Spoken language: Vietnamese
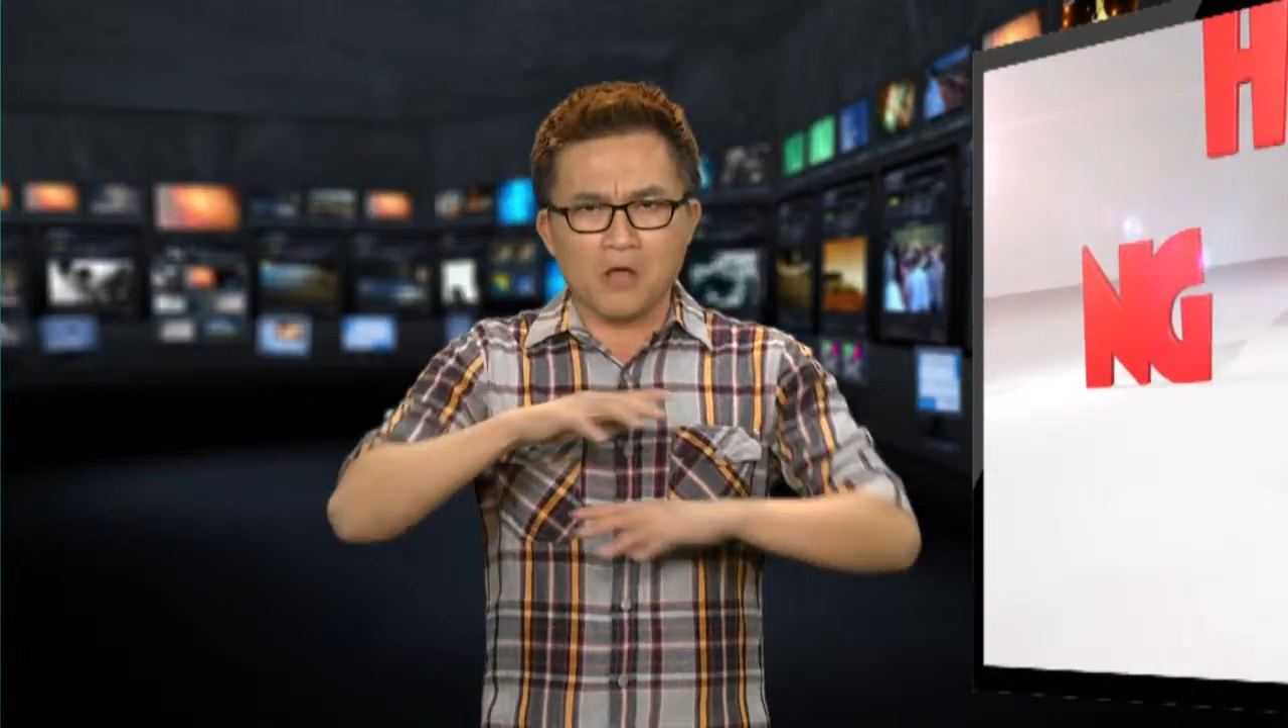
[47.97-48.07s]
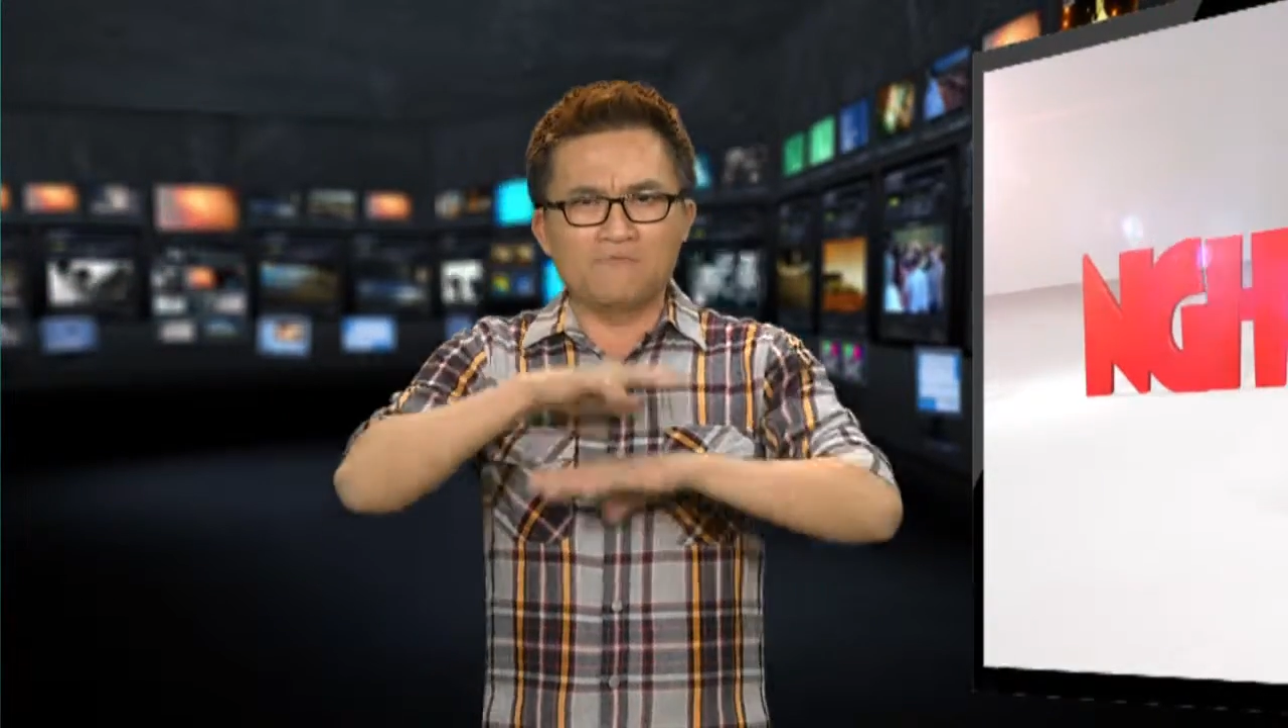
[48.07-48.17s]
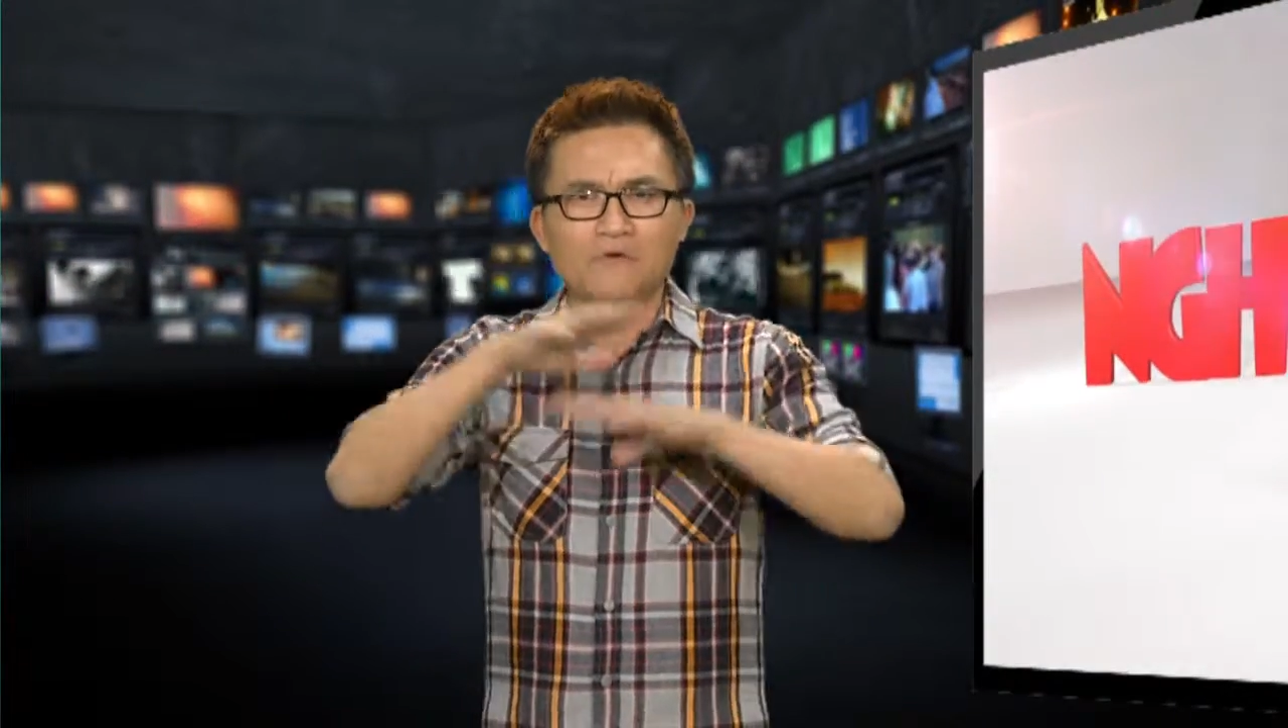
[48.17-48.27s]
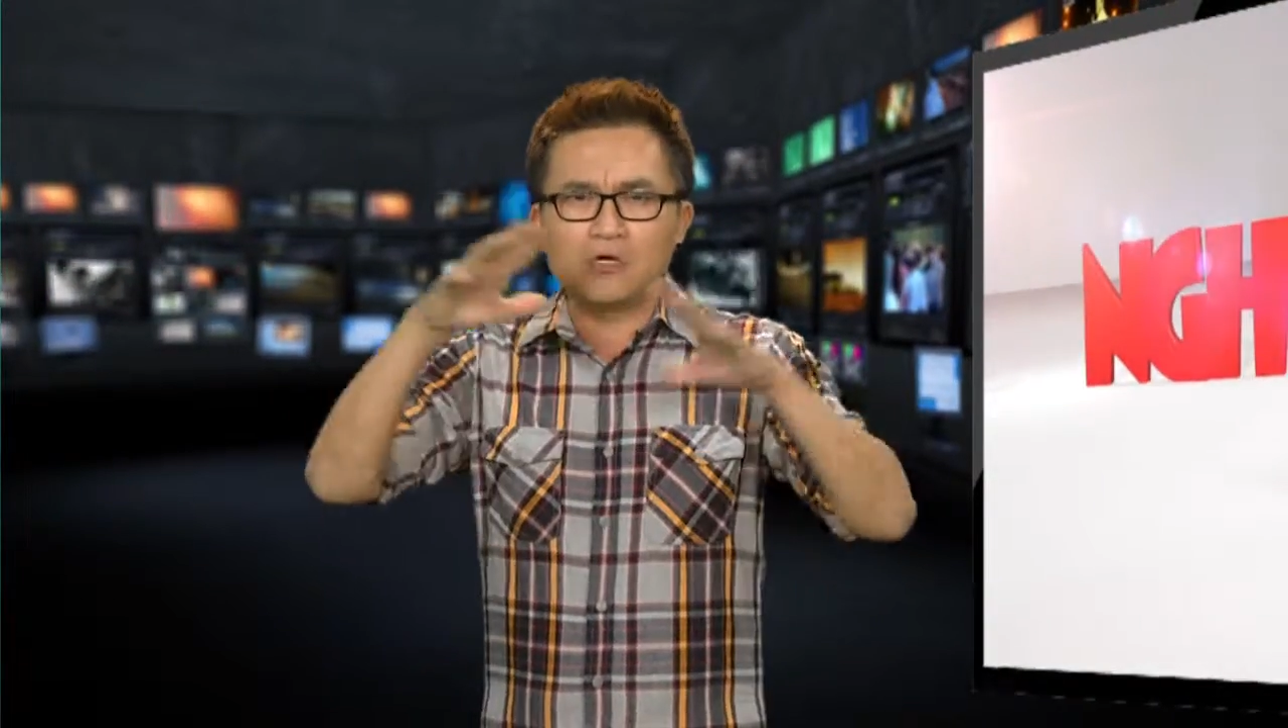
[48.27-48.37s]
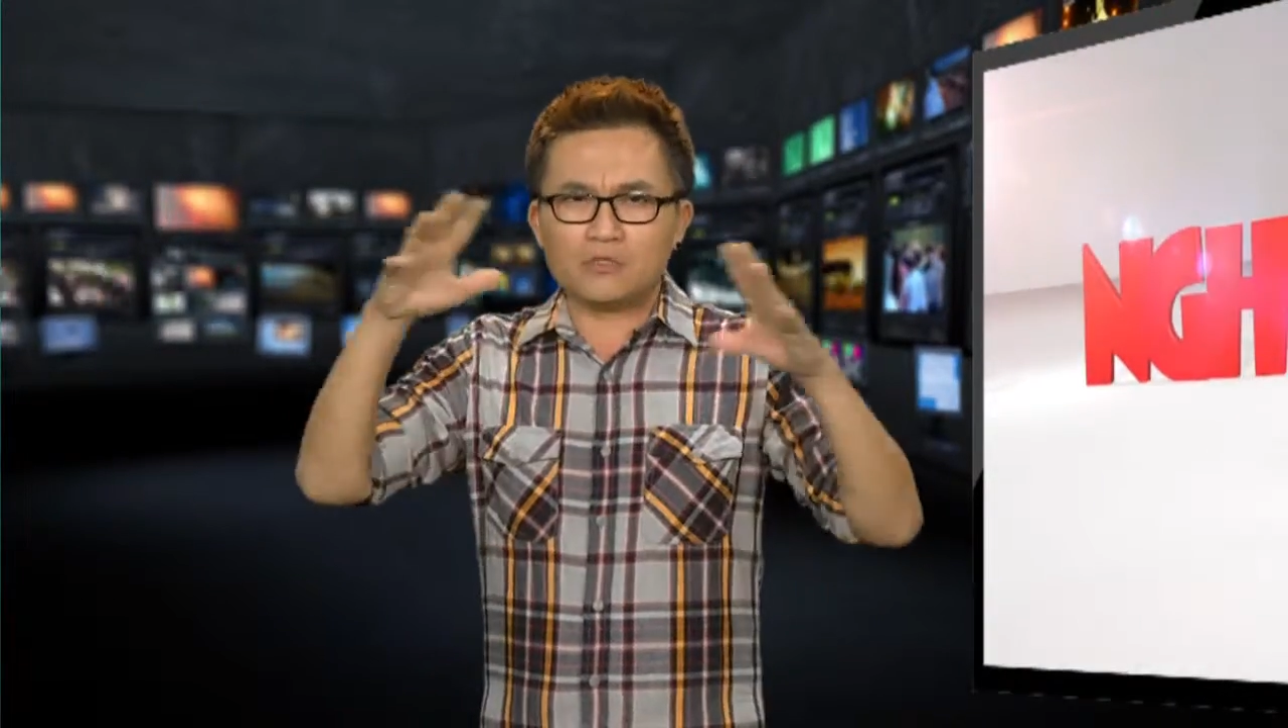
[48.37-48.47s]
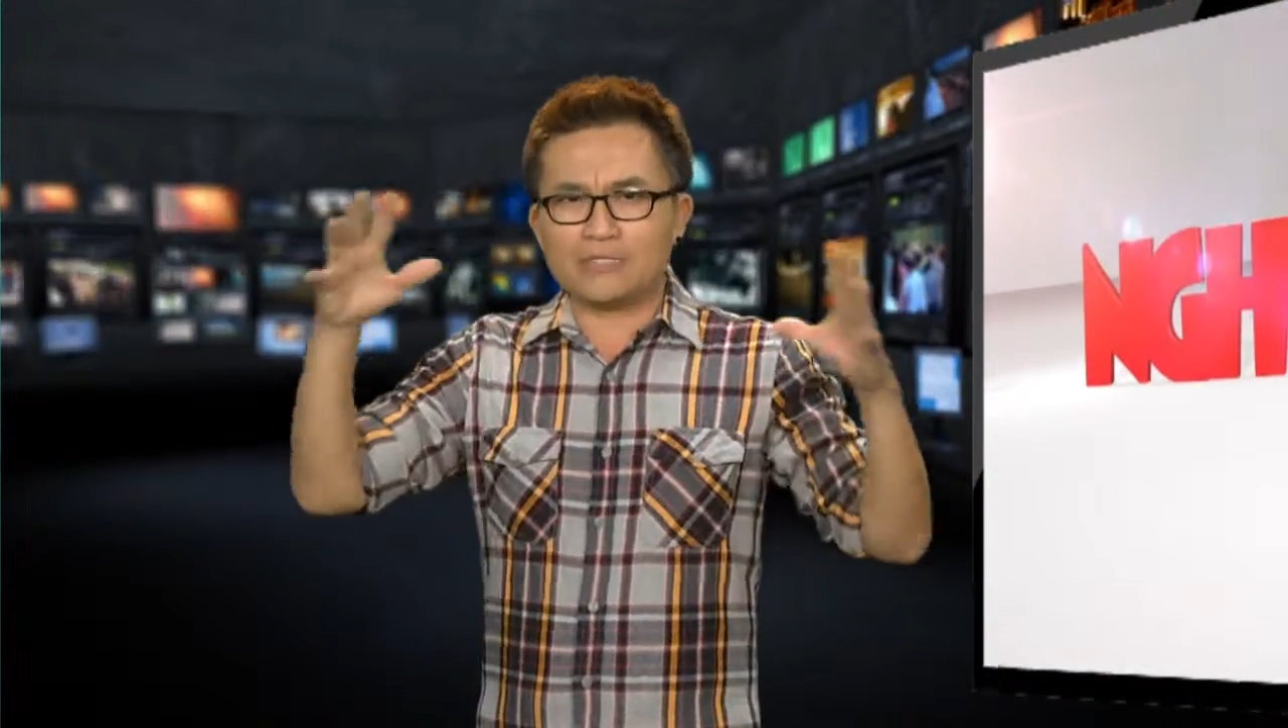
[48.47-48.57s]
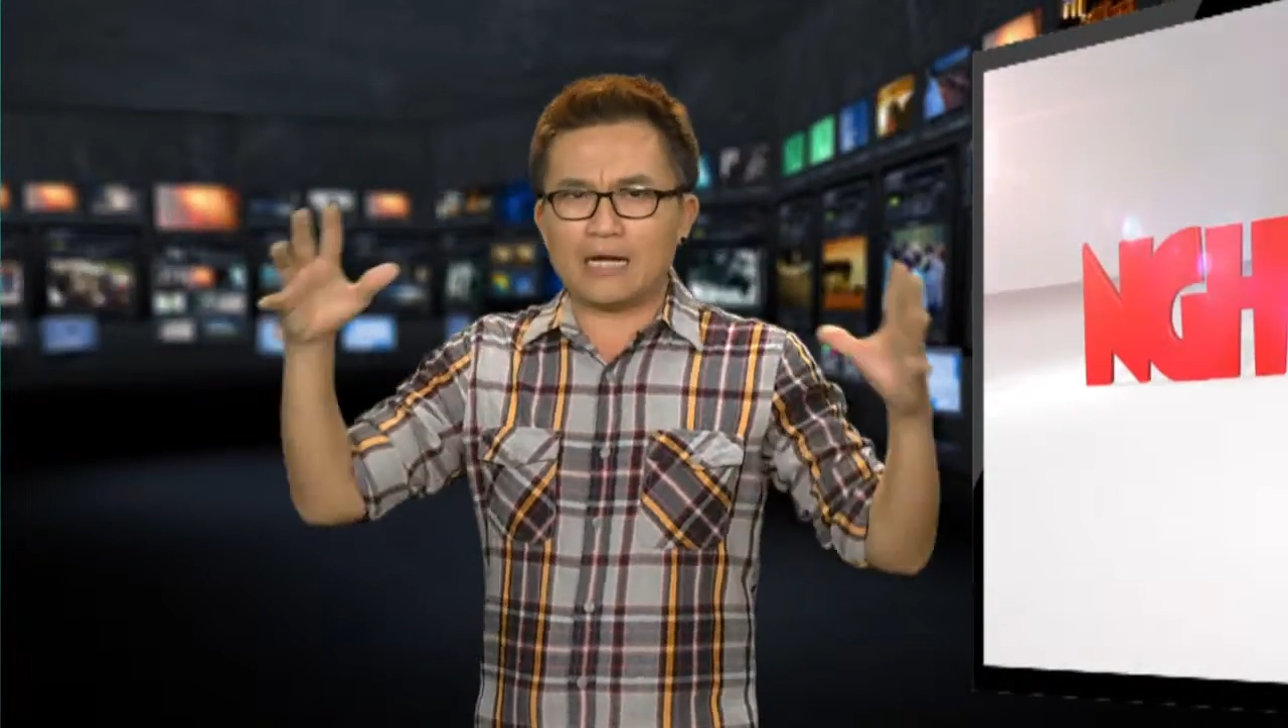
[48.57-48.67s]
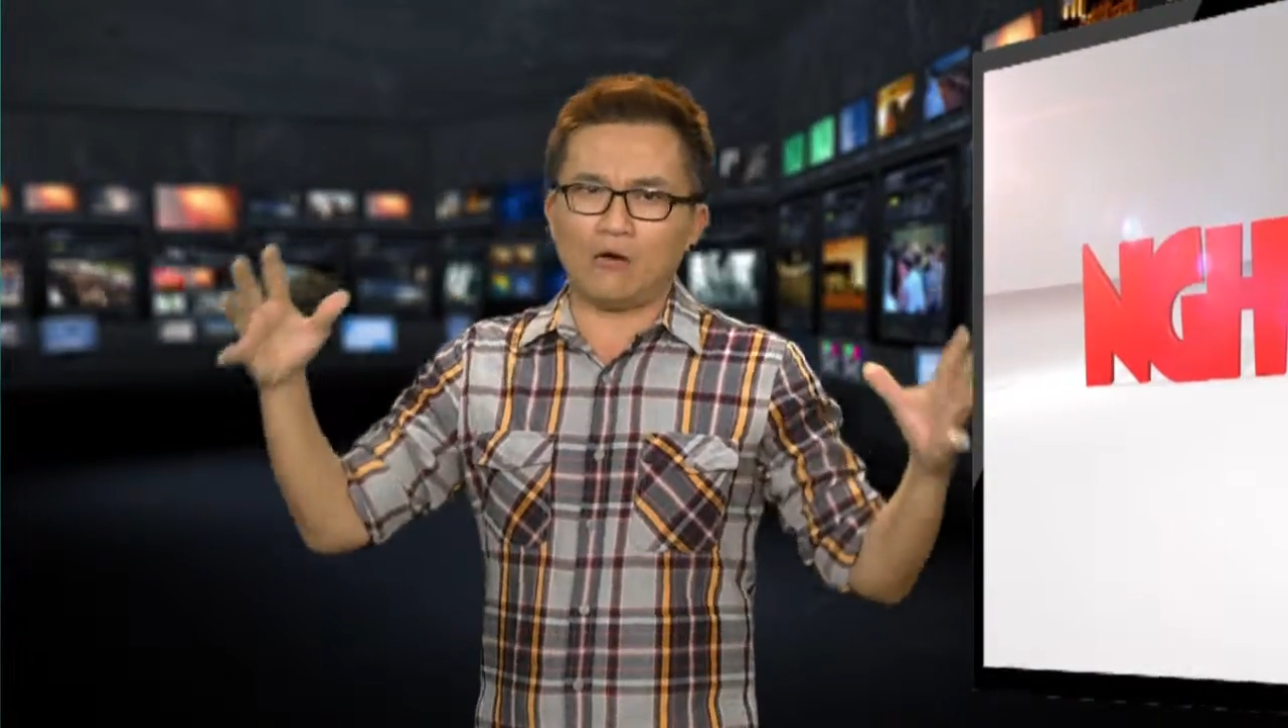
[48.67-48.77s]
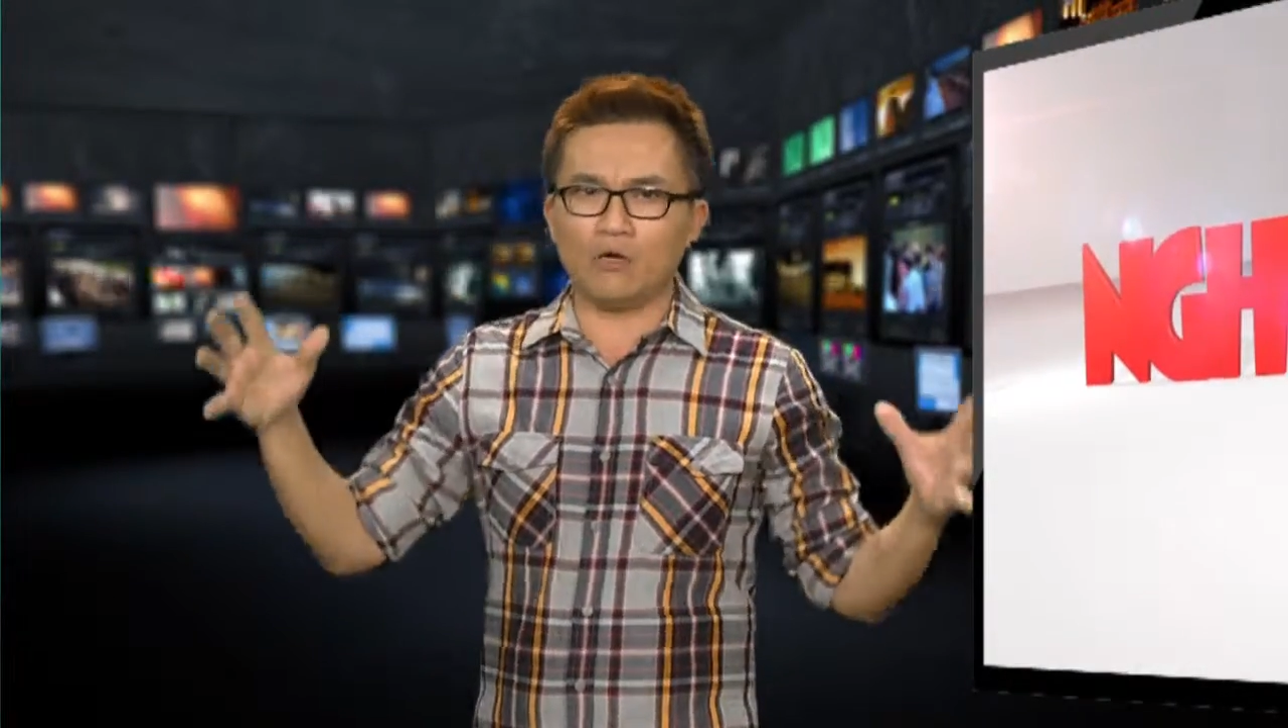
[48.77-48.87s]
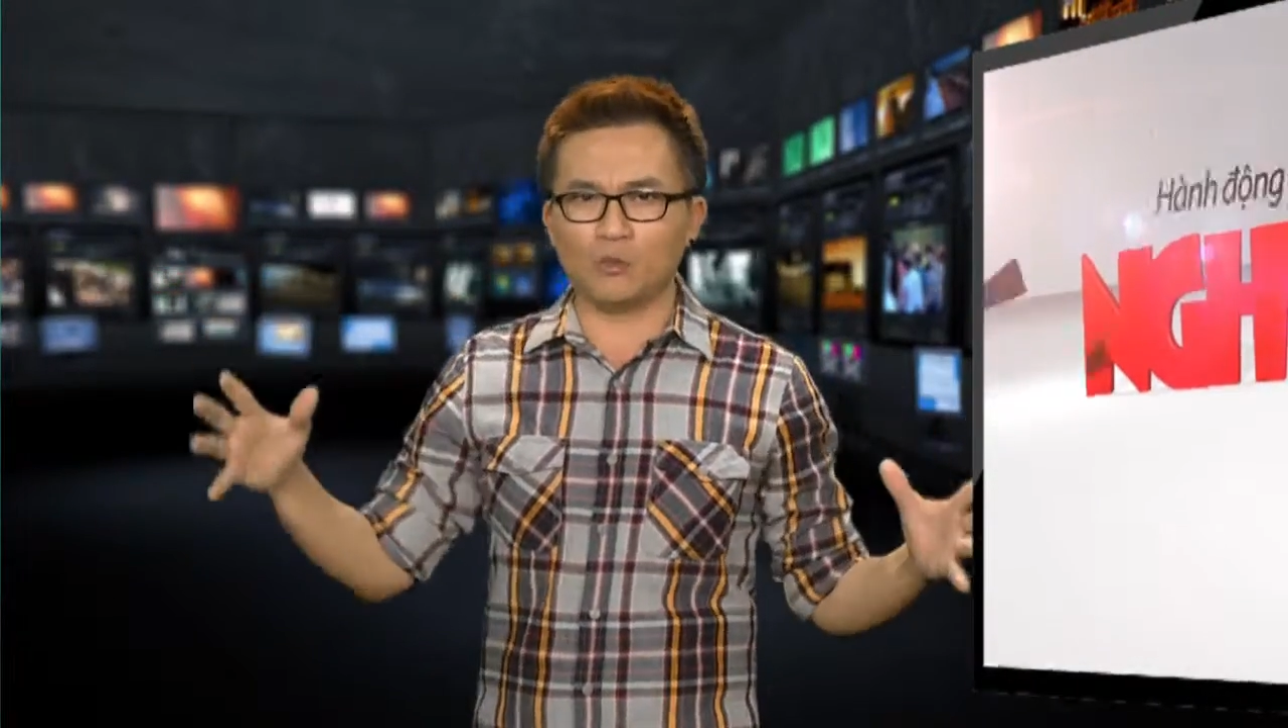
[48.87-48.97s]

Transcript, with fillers: vượt ra khỏi